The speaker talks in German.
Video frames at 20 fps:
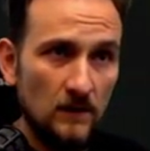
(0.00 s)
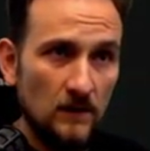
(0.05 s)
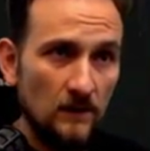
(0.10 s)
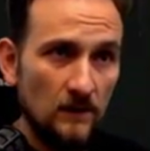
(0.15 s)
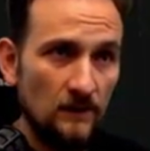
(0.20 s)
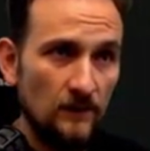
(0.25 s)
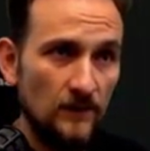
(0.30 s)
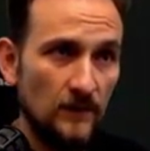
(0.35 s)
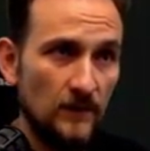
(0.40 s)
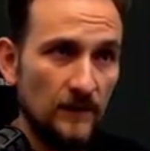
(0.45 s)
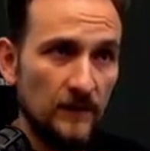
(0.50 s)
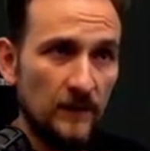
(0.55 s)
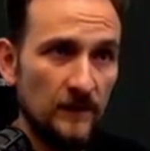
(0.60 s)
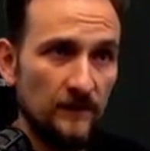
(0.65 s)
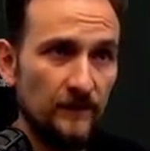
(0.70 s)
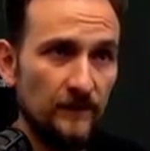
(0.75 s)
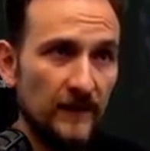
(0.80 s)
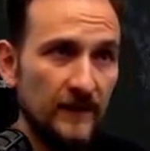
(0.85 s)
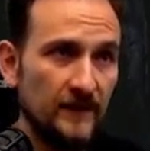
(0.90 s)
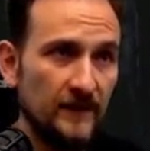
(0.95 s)
Wie gesagt,
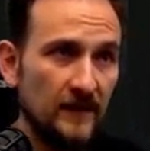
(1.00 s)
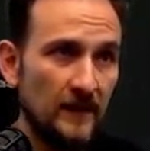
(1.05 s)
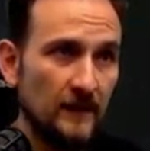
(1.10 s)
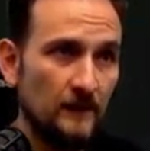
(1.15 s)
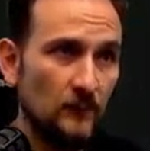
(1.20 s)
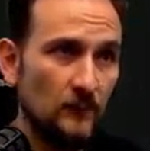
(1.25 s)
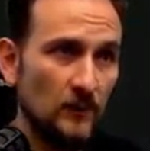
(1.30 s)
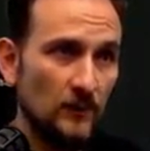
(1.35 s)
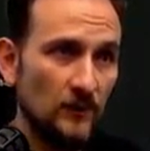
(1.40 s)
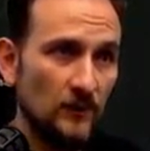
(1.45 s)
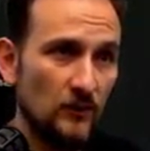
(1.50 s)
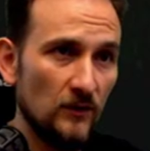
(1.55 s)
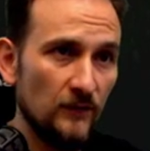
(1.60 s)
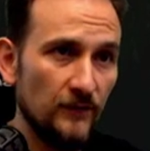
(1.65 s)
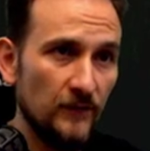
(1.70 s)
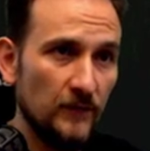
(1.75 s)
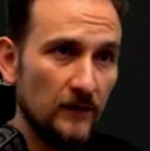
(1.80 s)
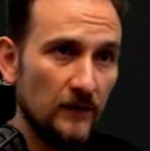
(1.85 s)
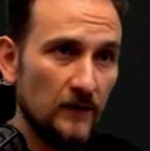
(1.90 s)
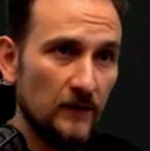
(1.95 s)
weiße Amour
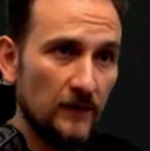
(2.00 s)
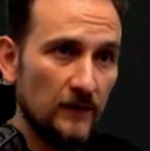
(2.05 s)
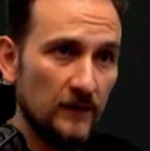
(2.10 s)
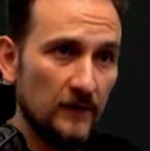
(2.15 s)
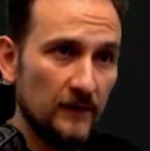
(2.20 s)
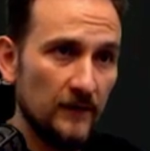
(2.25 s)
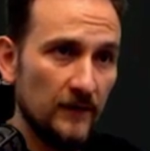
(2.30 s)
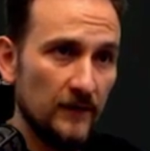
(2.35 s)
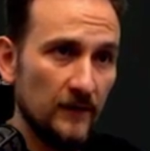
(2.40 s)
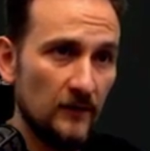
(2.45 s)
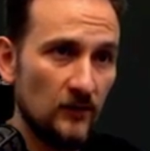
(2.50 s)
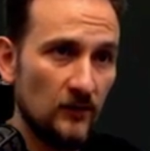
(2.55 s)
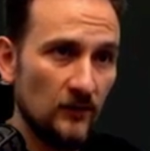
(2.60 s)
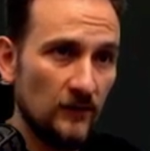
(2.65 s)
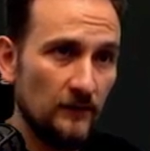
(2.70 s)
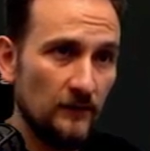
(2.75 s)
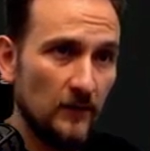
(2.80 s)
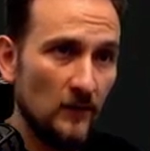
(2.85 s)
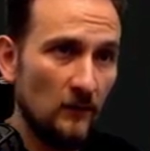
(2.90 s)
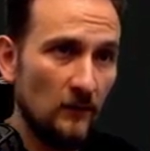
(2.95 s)
Trophy. Alter, jetzt hänge ich schon im
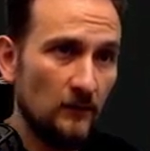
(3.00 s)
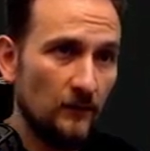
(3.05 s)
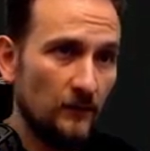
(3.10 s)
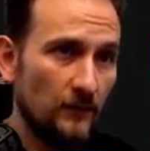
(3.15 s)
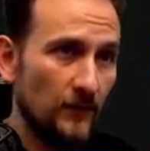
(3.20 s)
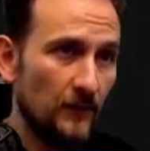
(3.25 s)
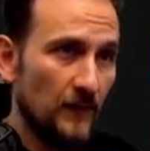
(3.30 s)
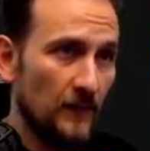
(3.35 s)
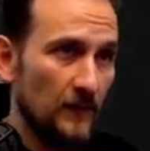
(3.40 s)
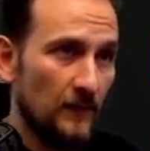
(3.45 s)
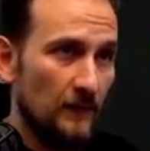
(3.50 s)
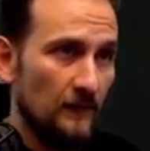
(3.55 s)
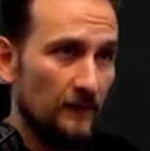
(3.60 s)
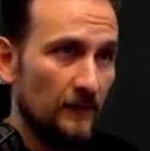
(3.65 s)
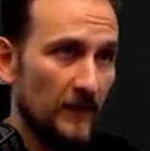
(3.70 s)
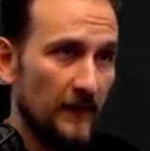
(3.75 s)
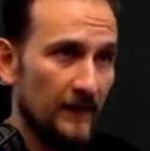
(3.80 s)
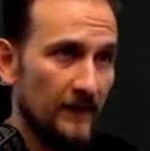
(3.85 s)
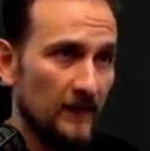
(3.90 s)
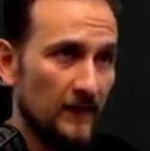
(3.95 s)
Baum.
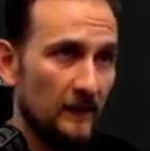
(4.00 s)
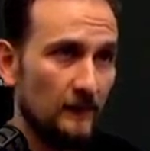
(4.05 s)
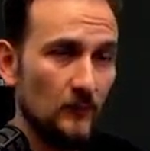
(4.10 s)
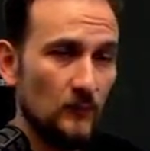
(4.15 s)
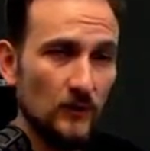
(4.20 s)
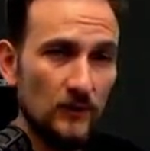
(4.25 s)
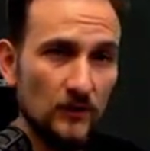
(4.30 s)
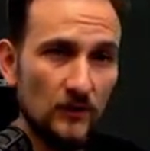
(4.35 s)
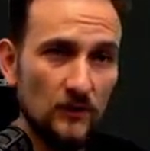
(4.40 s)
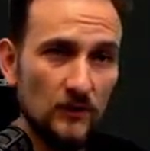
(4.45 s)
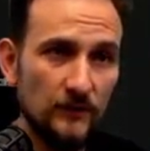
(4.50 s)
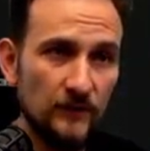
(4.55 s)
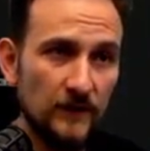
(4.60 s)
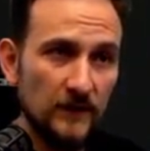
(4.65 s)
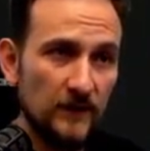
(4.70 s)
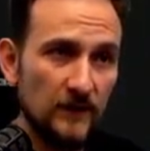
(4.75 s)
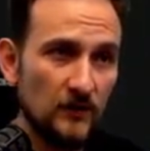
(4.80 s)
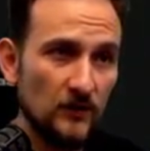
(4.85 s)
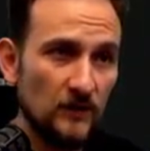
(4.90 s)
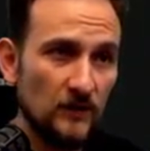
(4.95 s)
Weiße Amour Trophy ist
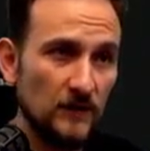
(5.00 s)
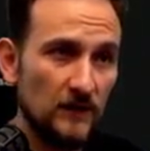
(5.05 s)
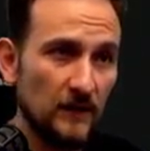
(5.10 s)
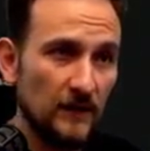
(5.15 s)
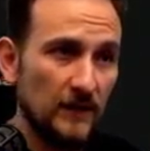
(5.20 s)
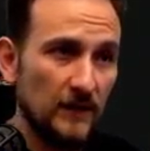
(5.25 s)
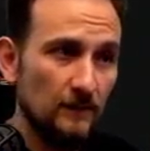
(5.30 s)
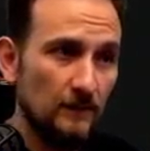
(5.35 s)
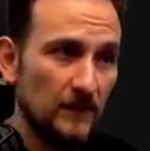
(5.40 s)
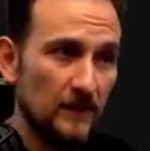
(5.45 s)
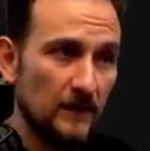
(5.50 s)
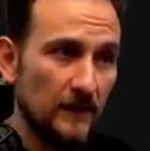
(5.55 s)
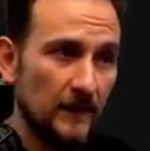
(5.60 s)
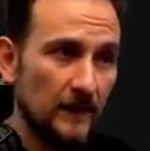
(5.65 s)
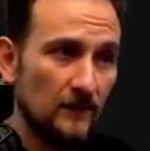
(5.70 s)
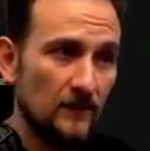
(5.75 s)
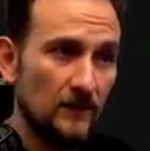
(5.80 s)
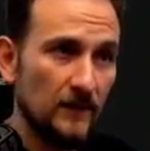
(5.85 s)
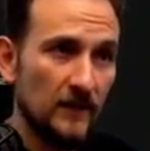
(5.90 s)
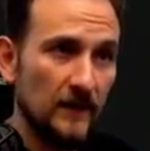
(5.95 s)
schon drin mit
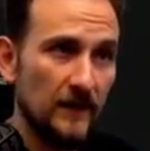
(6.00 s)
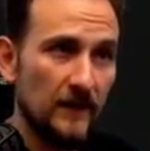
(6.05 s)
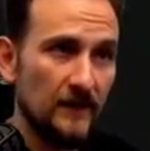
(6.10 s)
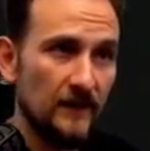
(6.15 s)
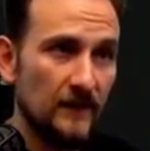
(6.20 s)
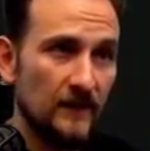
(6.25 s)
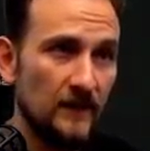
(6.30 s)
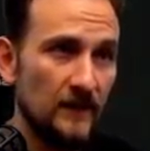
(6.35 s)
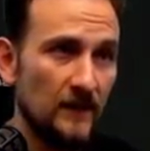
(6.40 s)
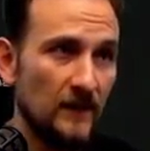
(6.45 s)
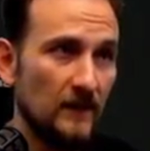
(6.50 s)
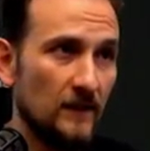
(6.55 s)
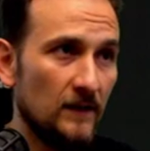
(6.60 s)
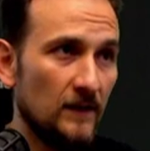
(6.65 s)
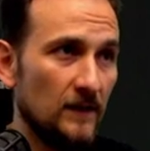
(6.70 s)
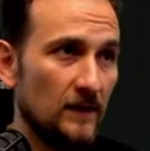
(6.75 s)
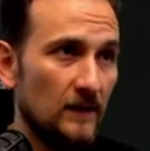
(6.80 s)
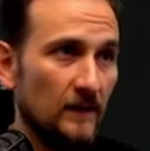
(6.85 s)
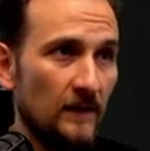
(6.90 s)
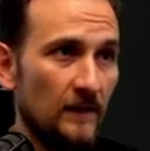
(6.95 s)
33.
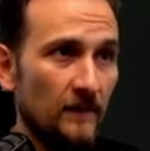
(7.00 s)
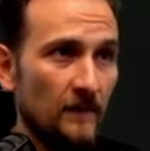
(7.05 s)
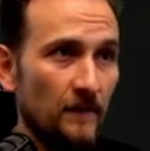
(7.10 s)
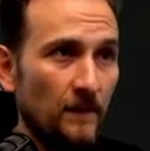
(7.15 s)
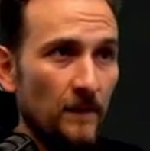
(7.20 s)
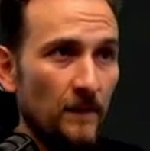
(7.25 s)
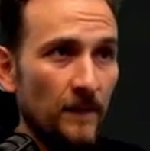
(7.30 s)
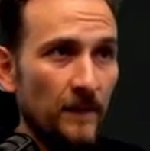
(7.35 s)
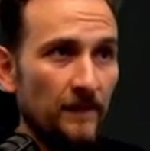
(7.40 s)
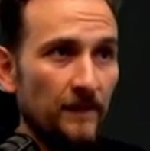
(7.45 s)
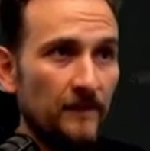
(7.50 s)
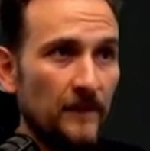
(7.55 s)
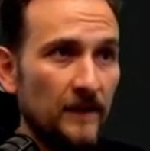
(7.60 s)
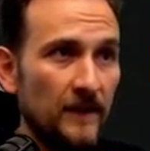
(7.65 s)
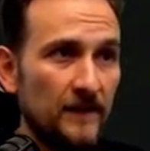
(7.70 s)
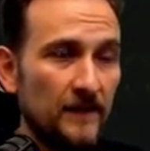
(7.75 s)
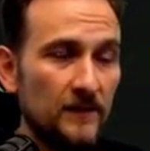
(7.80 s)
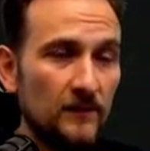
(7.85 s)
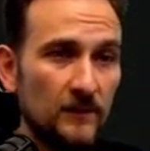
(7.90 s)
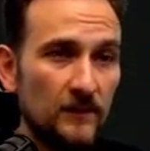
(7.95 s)
Wenn
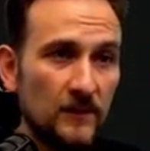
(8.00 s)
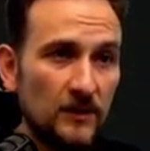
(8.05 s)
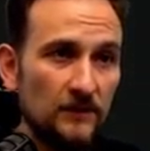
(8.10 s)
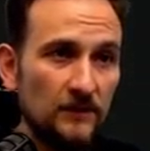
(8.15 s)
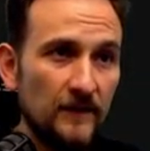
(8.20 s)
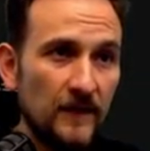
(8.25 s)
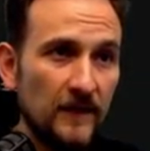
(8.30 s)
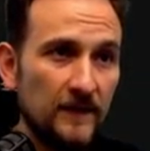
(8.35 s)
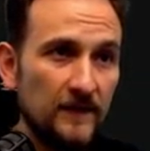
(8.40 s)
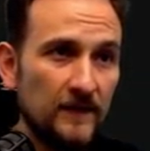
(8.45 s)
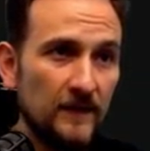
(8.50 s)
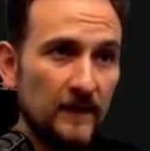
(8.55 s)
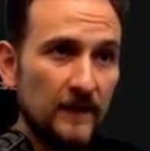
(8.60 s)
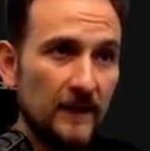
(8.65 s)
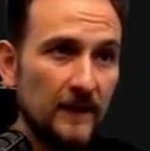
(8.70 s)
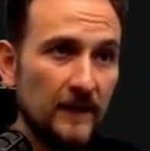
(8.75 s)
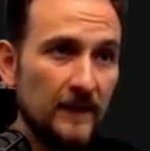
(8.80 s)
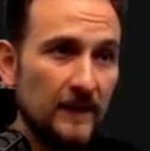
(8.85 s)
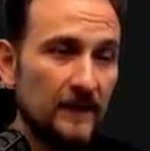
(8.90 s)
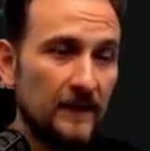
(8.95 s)
jetzt noch der schwarze
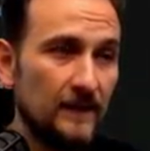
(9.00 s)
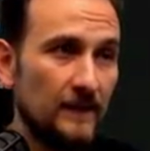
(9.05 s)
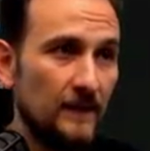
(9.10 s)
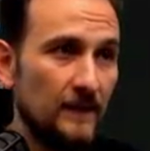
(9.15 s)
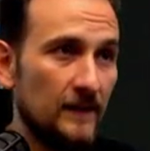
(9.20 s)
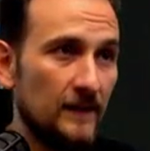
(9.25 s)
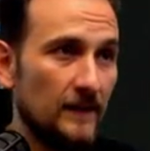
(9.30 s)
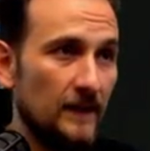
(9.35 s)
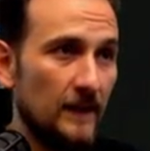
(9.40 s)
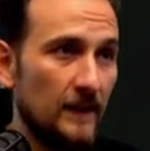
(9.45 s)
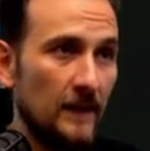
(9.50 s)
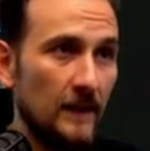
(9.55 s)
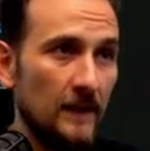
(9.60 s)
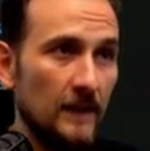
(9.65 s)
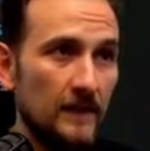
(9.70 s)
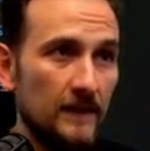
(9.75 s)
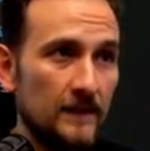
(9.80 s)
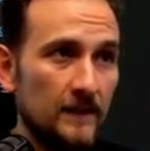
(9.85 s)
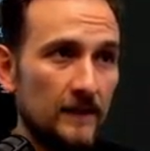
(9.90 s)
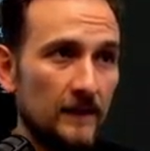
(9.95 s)
reinrasselt,
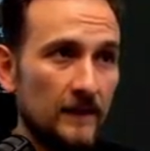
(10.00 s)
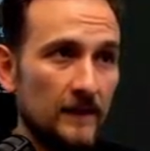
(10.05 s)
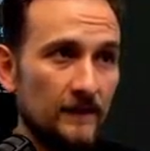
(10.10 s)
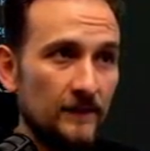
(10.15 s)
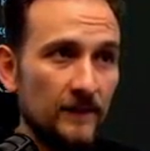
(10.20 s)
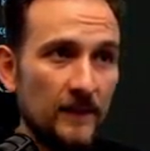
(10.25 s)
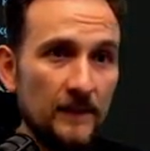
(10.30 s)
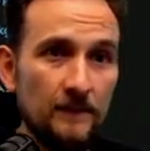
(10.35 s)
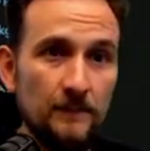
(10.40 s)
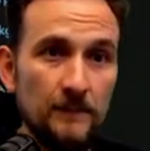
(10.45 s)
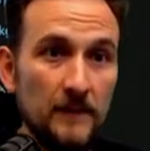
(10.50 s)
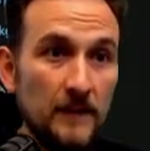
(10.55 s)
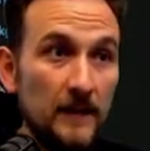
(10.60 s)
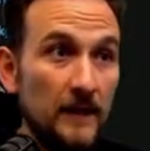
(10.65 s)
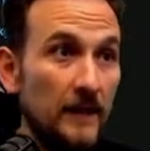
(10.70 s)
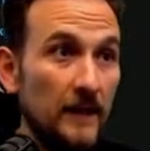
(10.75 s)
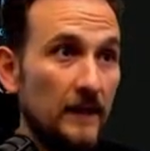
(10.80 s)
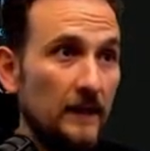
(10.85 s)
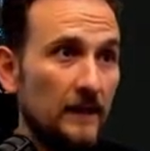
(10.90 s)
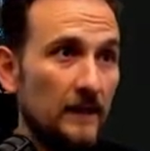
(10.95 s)
Alter, das wäre
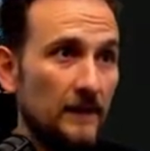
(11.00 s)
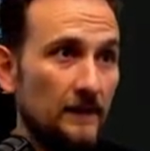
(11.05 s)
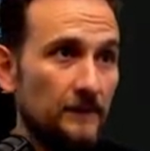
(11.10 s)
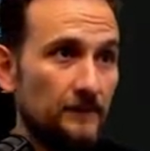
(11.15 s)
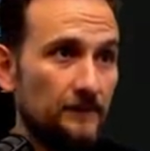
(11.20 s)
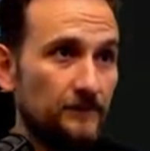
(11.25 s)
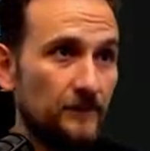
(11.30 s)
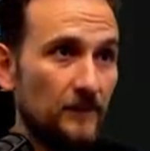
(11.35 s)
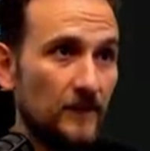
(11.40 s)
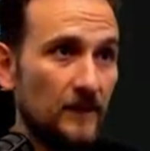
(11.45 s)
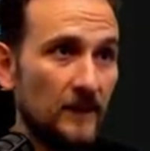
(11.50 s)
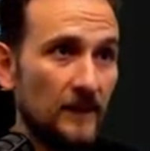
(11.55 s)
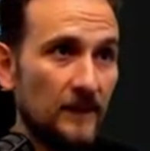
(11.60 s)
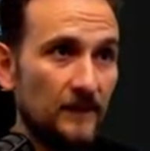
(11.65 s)
mega. Das